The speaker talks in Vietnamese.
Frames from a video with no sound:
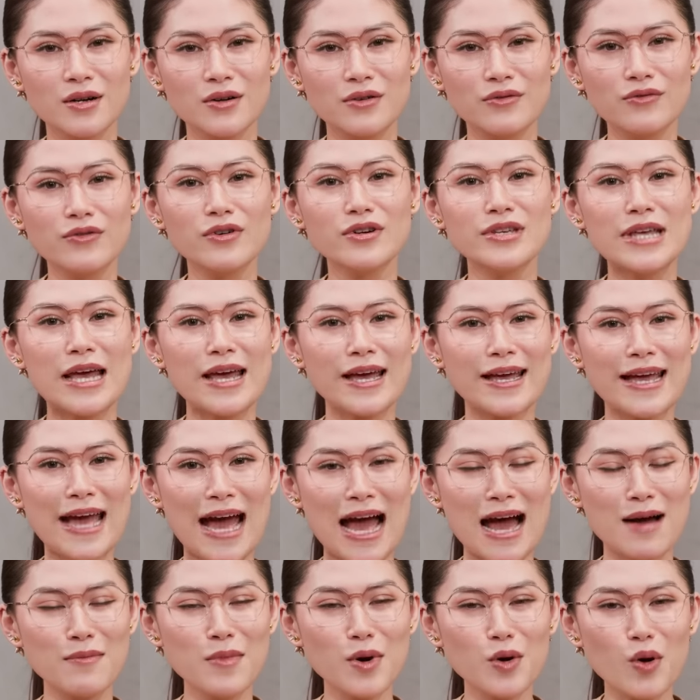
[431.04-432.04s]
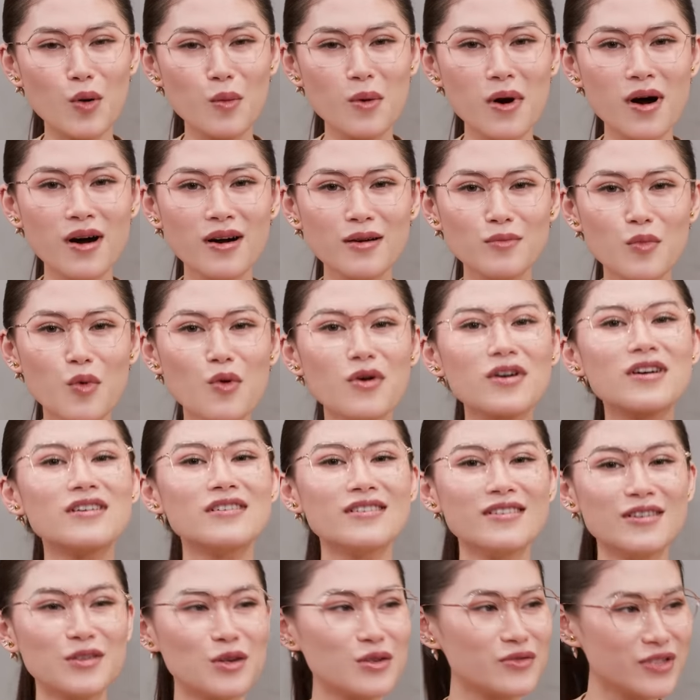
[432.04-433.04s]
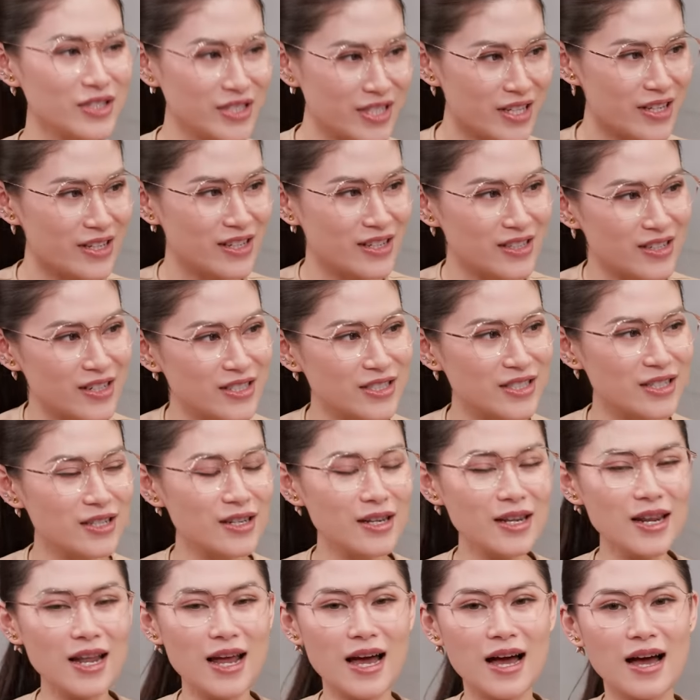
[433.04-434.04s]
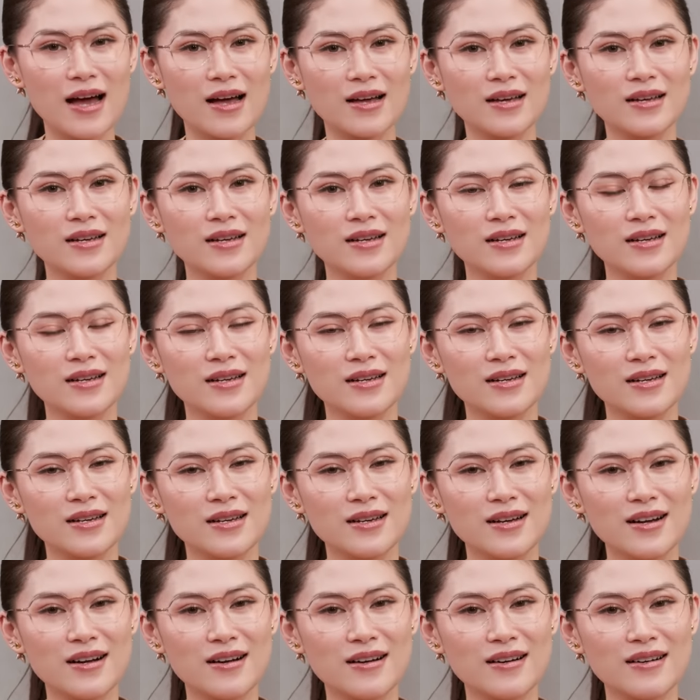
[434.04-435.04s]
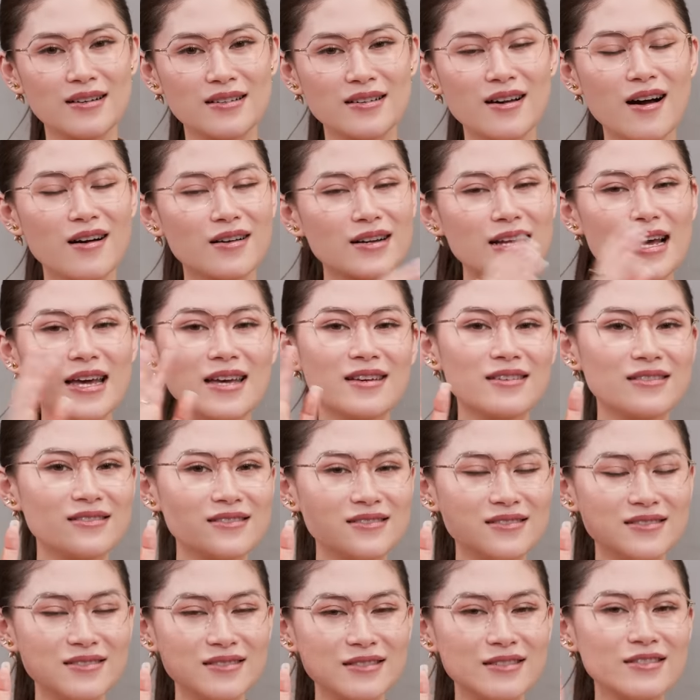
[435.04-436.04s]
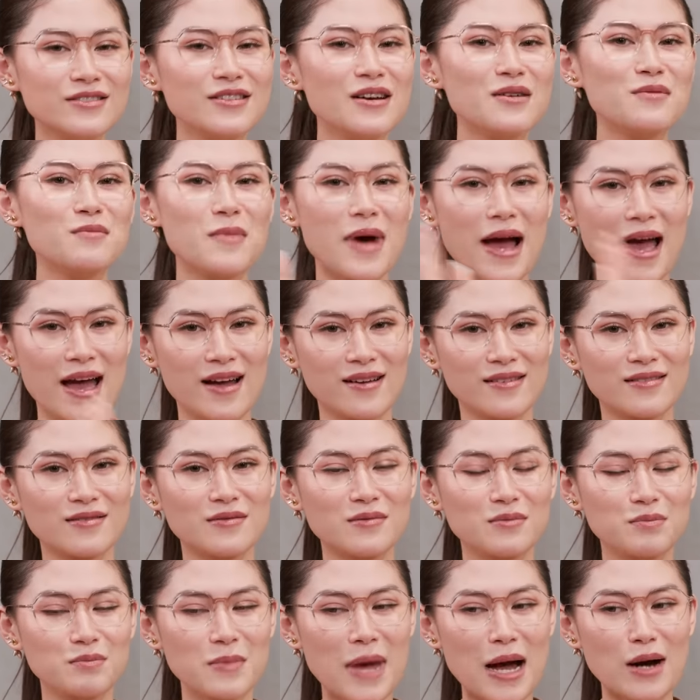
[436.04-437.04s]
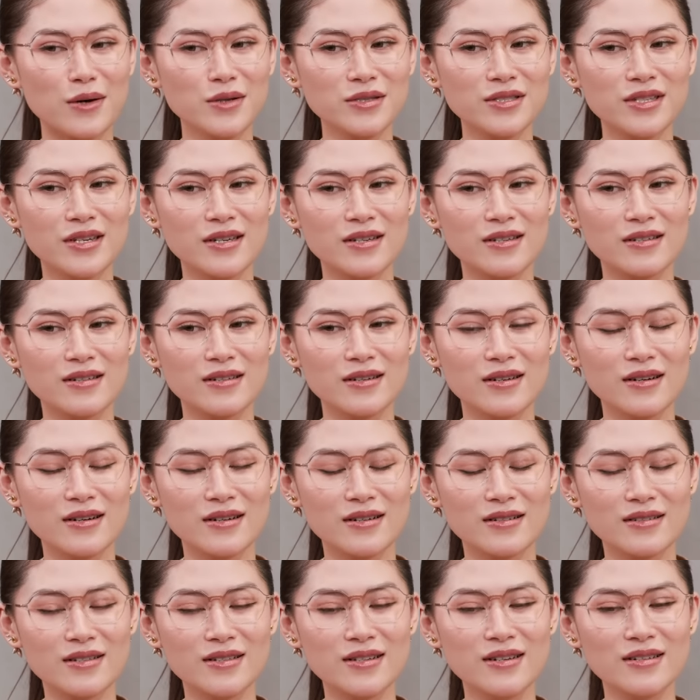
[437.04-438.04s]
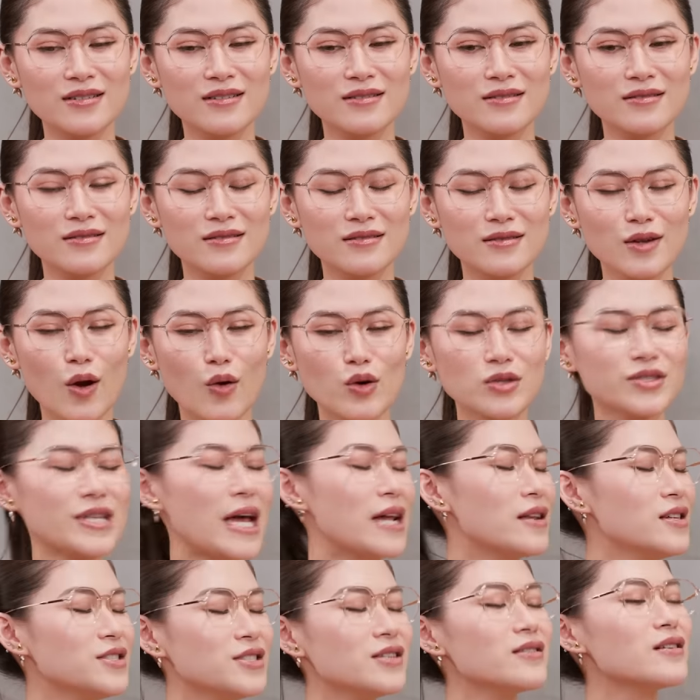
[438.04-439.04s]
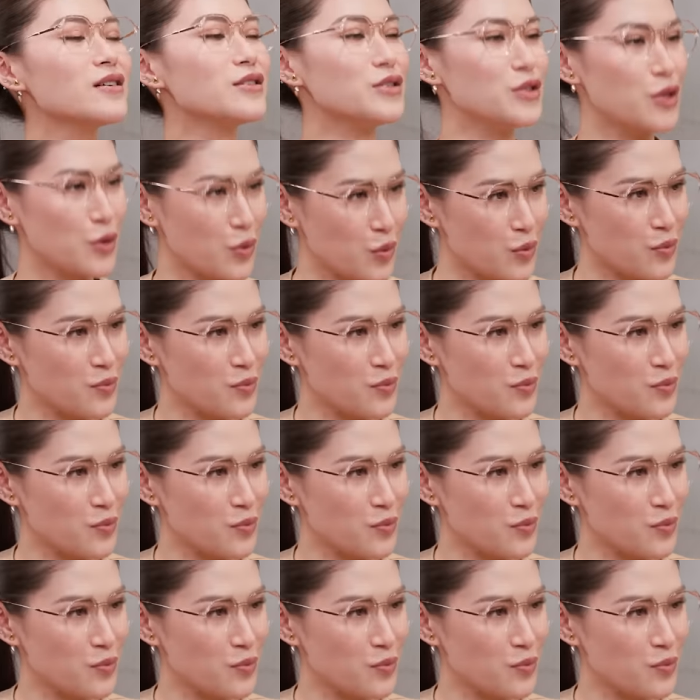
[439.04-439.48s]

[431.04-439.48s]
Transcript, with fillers: vừa nhạy cảm mà cũng hơi buồn cười đối với chị. Đó chính là uh, gần đây cư dân mạng bảo chị uh, nên đổi stylist rất là nhiều.